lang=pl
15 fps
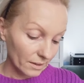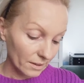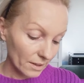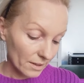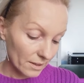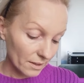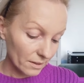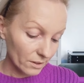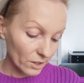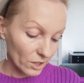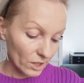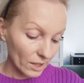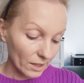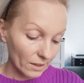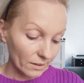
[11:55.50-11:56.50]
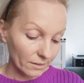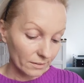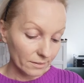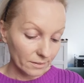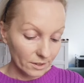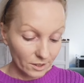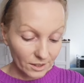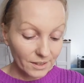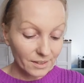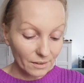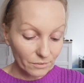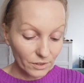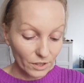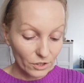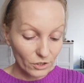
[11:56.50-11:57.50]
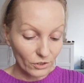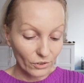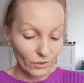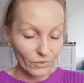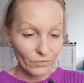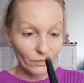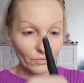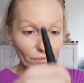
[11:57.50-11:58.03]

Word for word: na zatyczkę, czyli na wieczko.